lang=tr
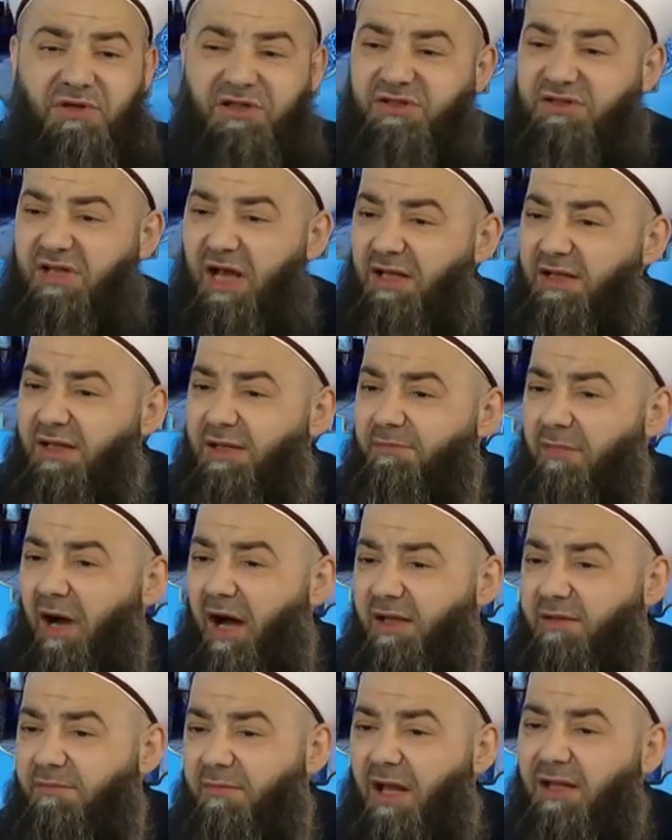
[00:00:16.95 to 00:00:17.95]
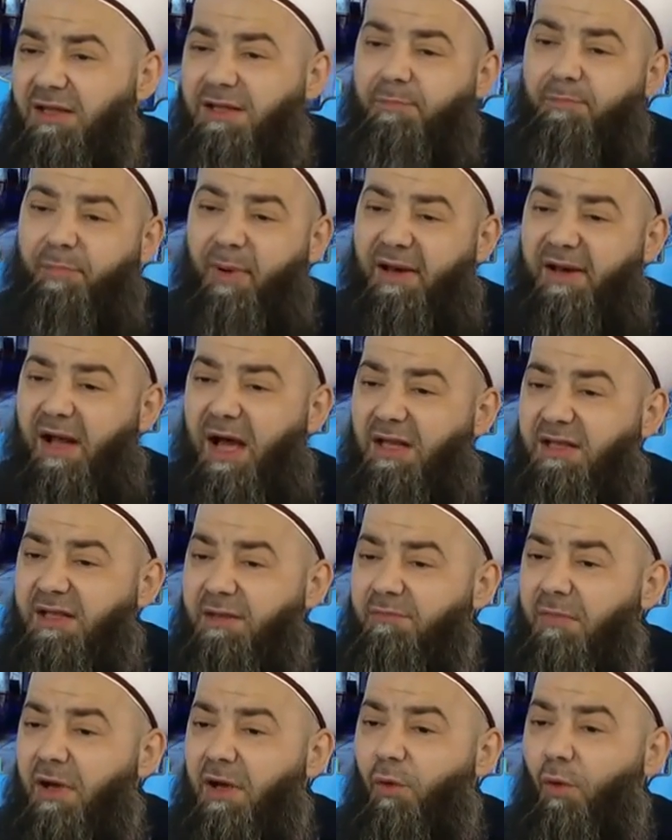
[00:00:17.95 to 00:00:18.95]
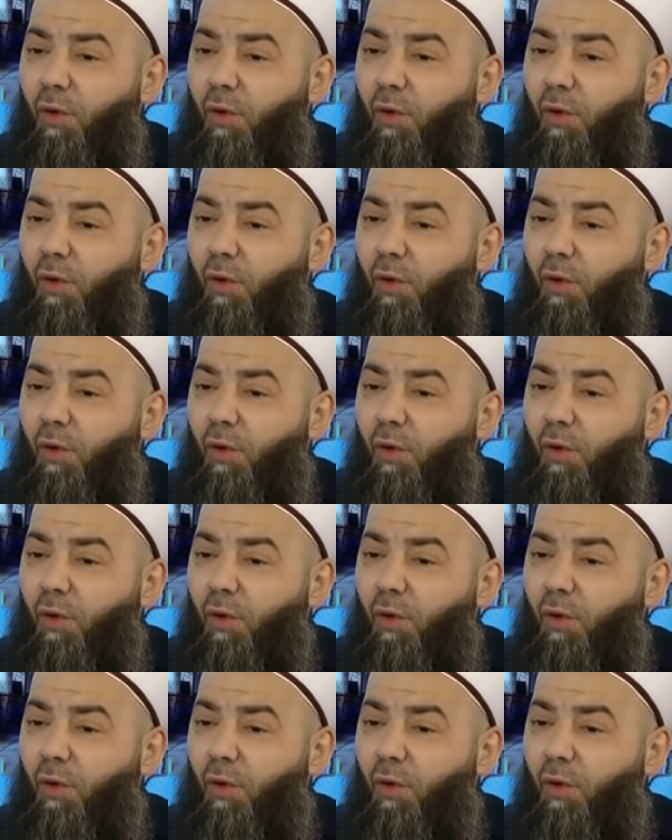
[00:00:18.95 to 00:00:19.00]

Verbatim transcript: kız alayım, hanım alayım, para alayım,